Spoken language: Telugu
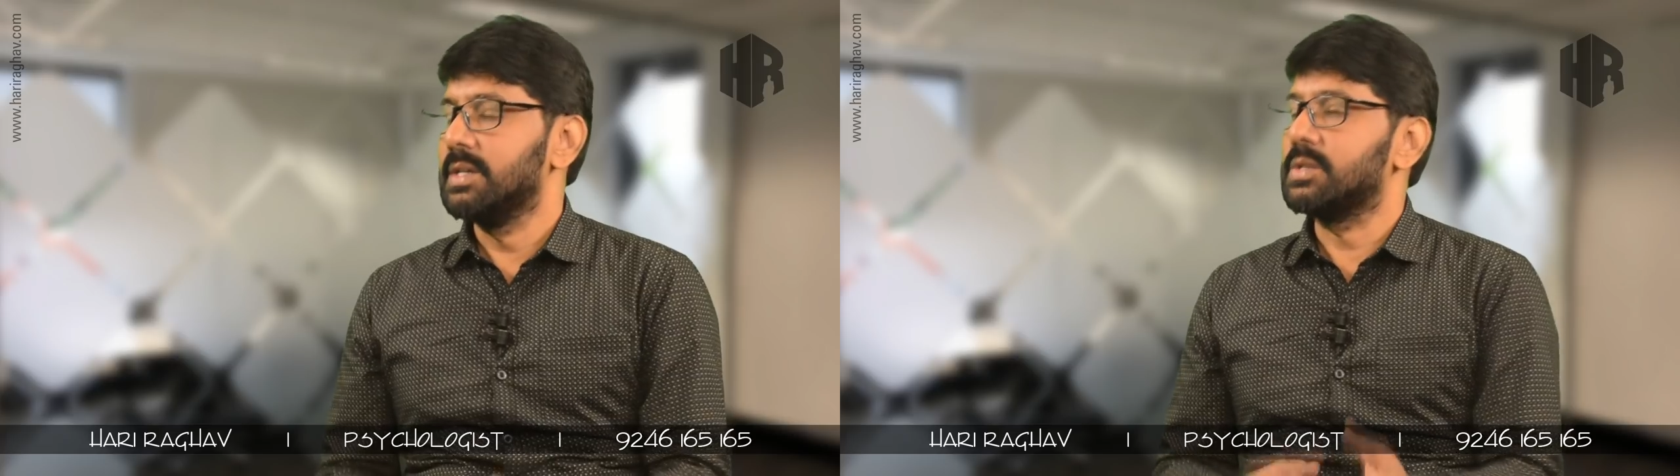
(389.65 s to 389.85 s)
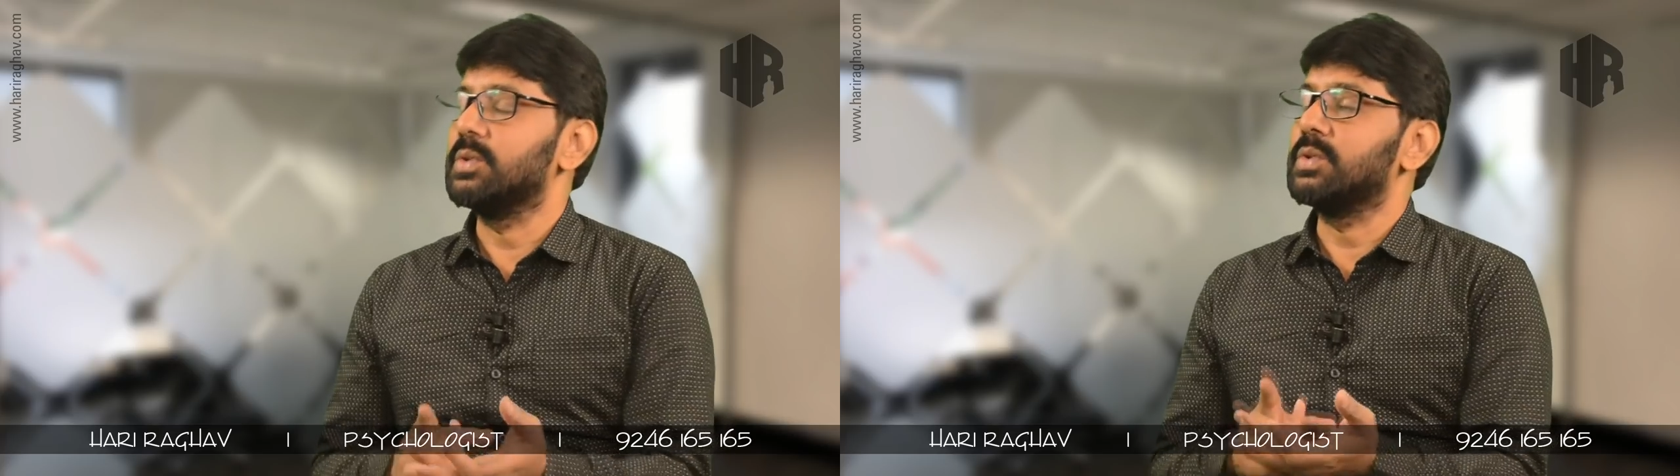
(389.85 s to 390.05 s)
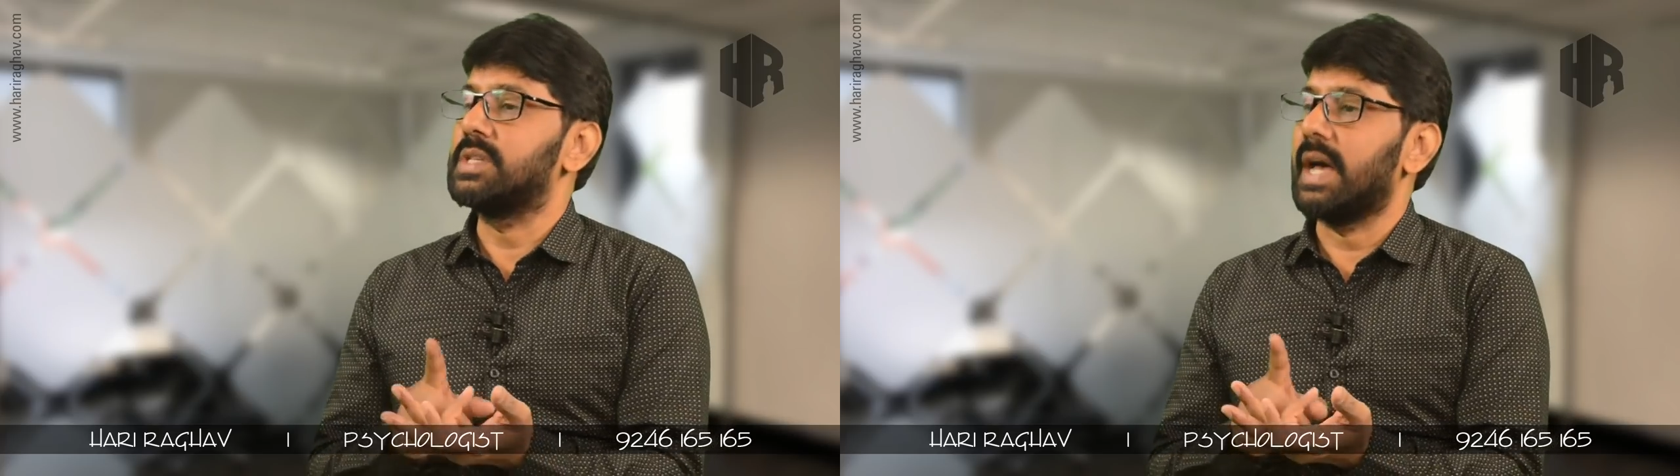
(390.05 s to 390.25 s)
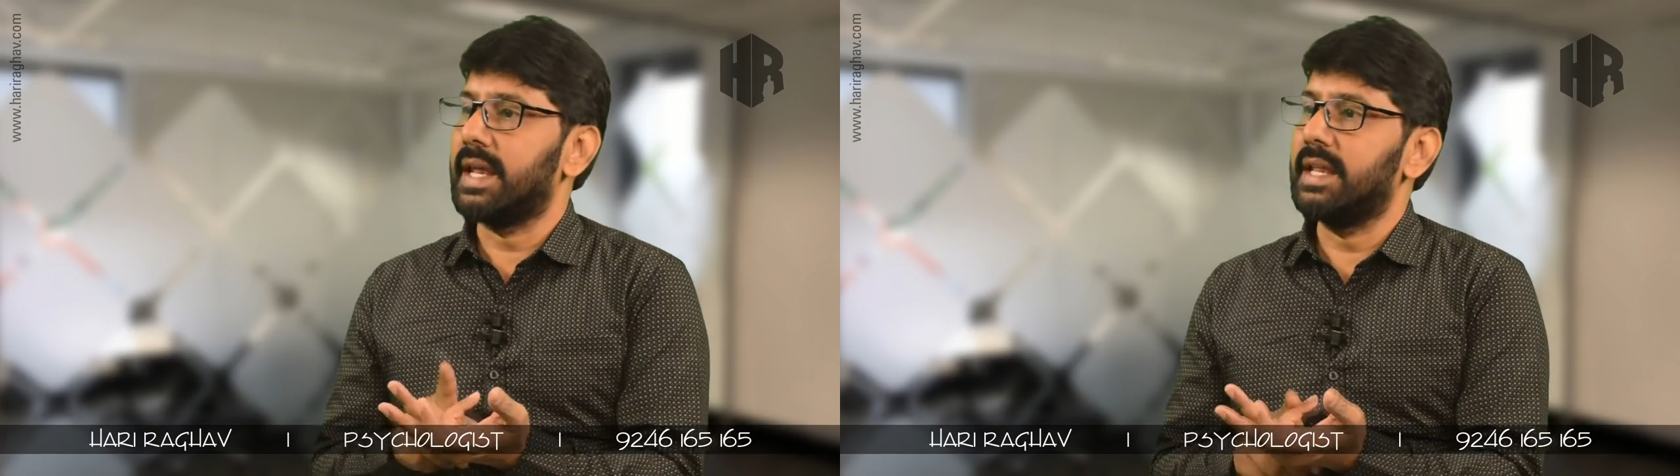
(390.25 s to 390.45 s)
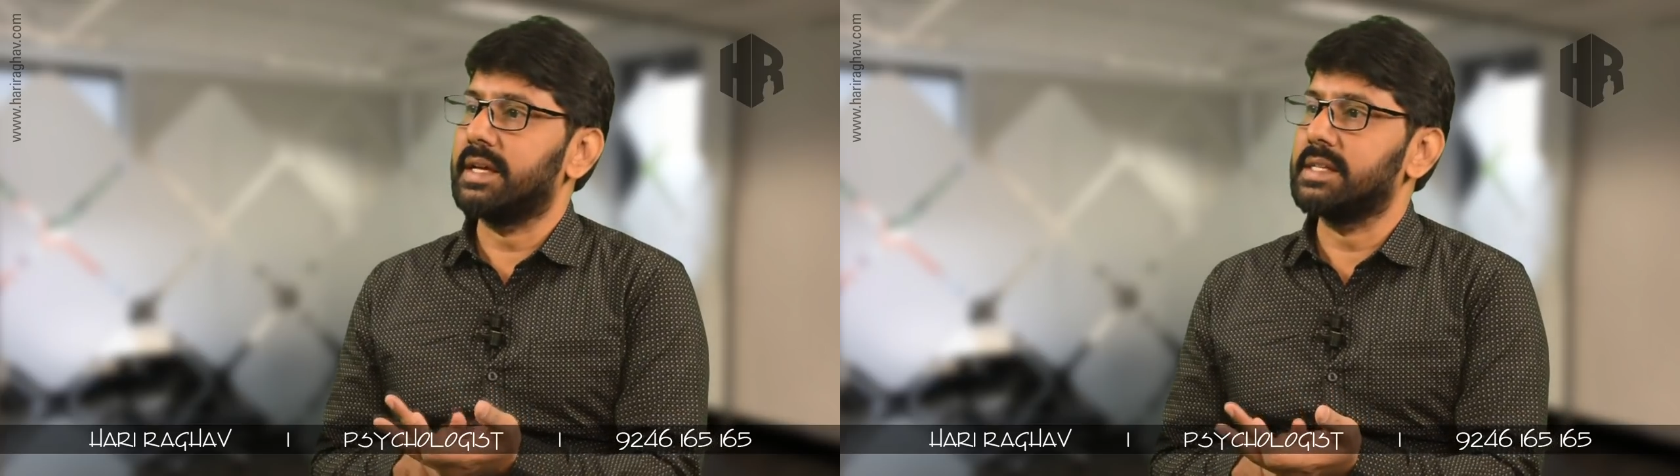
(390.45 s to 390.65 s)
సో
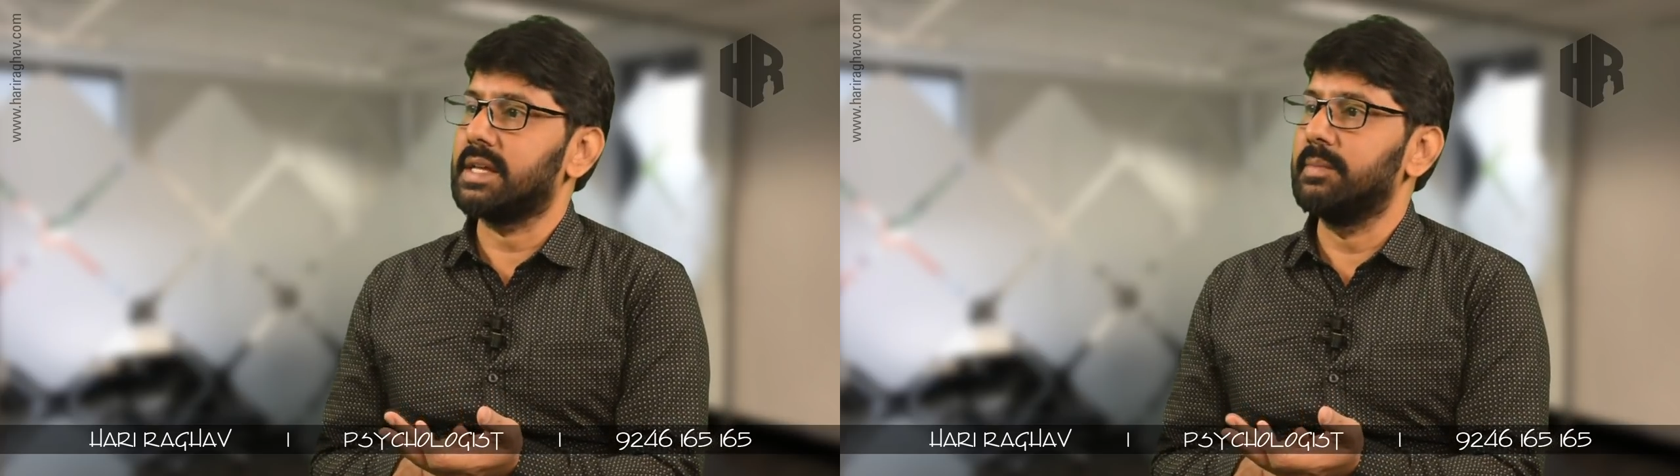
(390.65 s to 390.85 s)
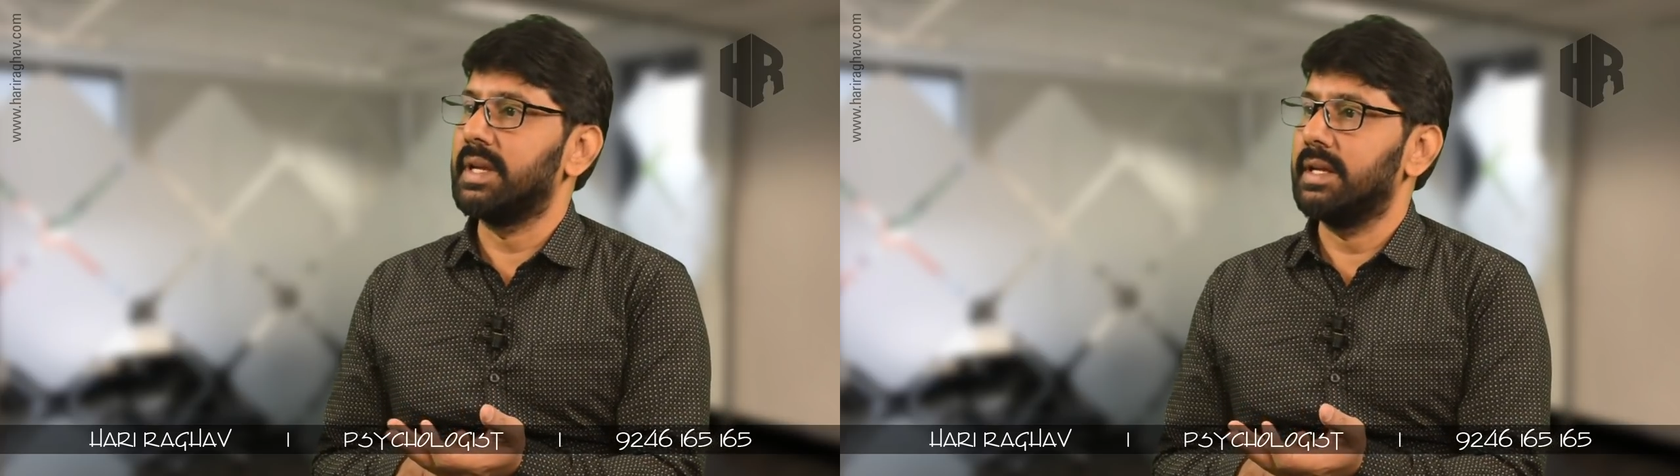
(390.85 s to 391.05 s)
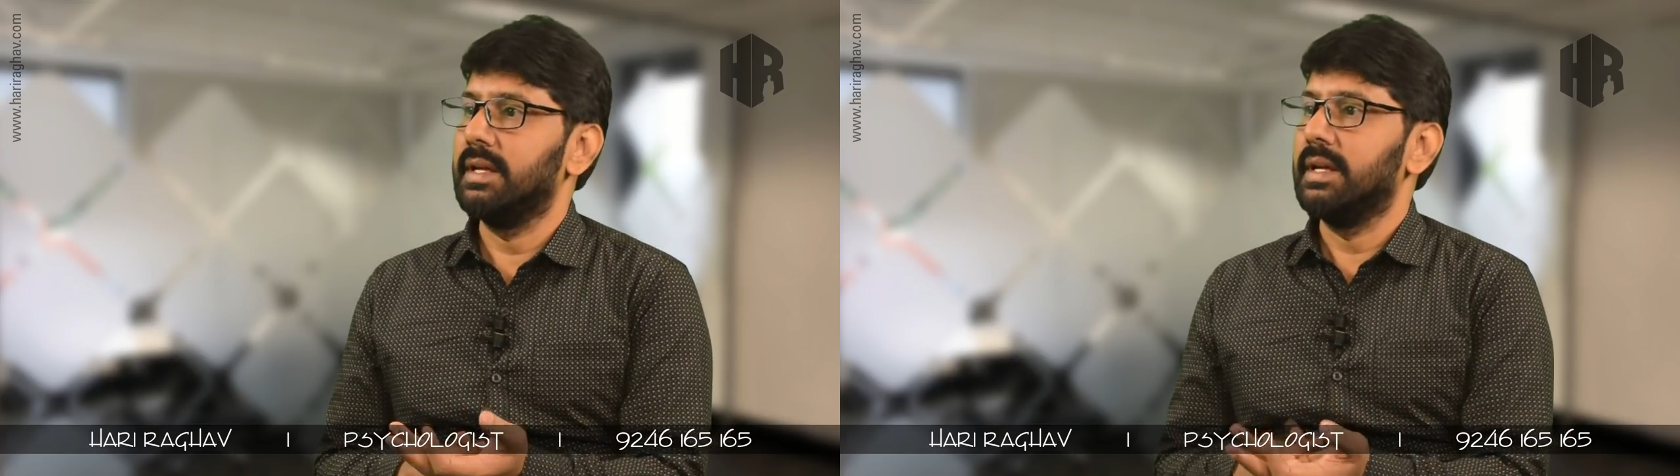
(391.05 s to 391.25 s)
శారీరక శ్రమని